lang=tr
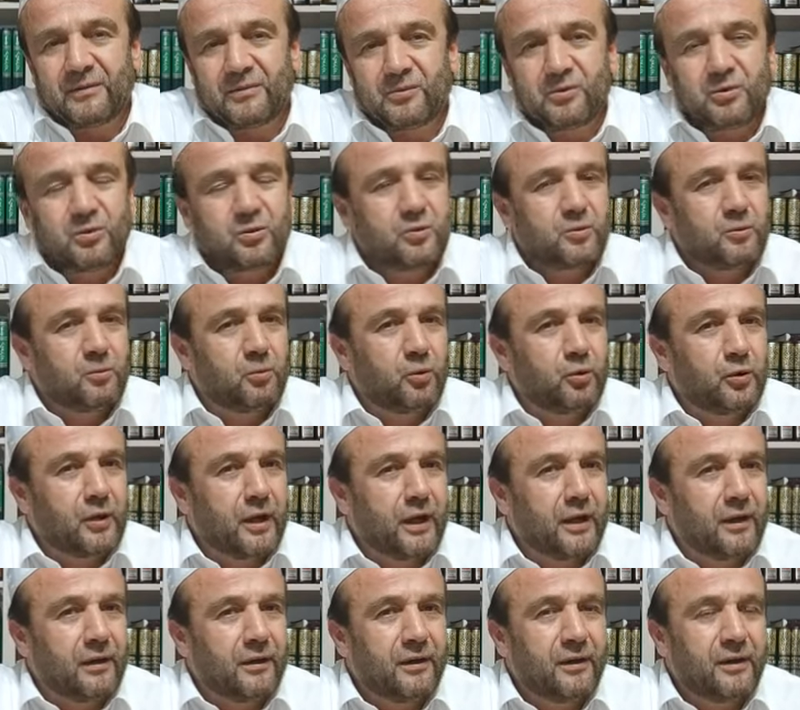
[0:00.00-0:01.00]
Çünkü
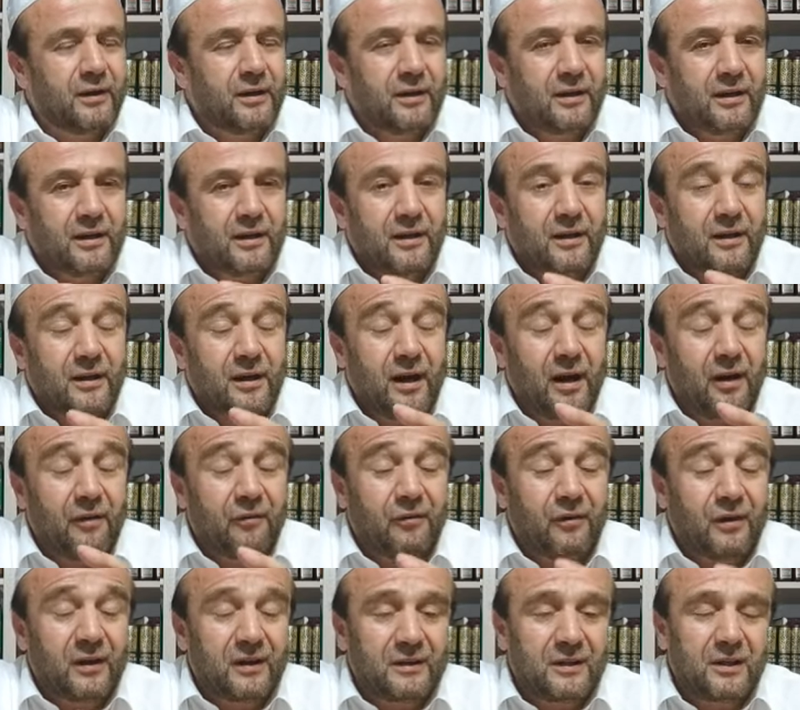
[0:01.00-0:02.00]
bundan
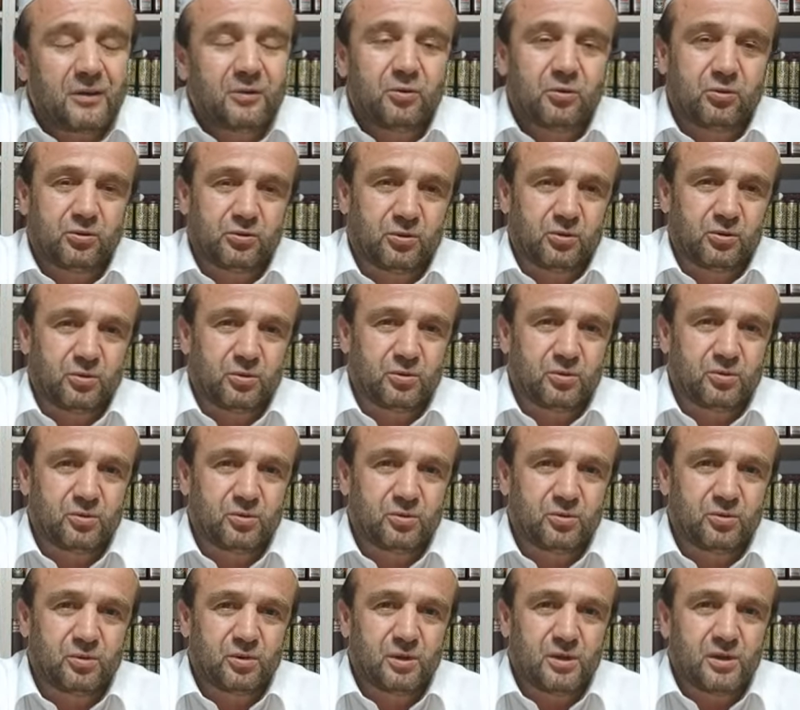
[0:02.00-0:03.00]
gaflete
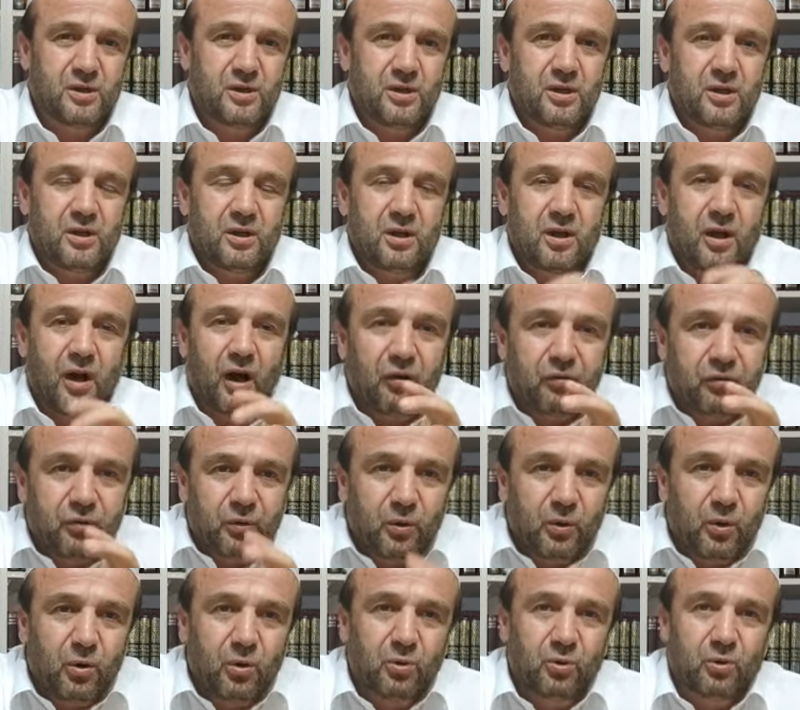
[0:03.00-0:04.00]
düşüyoruz.
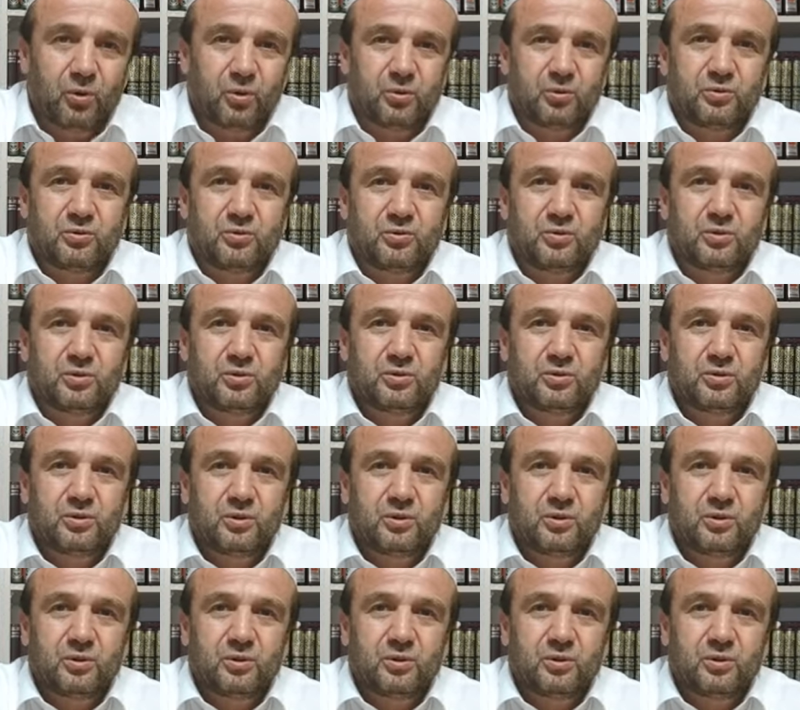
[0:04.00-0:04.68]
kafil oluyoruz.